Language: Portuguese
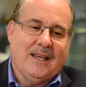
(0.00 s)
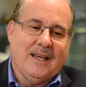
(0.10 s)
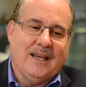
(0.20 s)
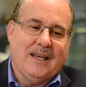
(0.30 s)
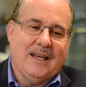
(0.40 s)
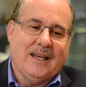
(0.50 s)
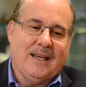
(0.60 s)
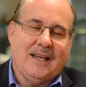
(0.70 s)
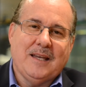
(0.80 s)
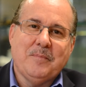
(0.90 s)

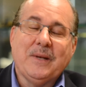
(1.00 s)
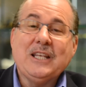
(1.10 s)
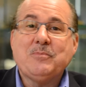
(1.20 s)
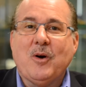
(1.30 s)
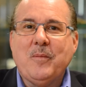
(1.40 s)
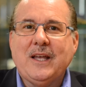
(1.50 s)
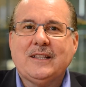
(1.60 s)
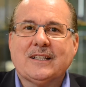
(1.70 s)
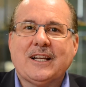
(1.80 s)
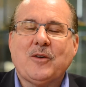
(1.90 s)
é,
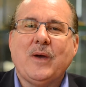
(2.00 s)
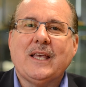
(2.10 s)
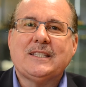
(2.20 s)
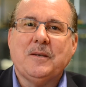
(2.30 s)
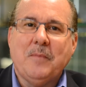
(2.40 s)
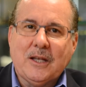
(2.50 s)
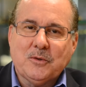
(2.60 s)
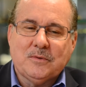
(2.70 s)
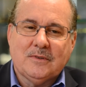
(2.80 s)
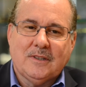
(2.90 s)
principalmente em
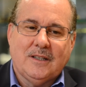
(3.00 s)
reconhecimento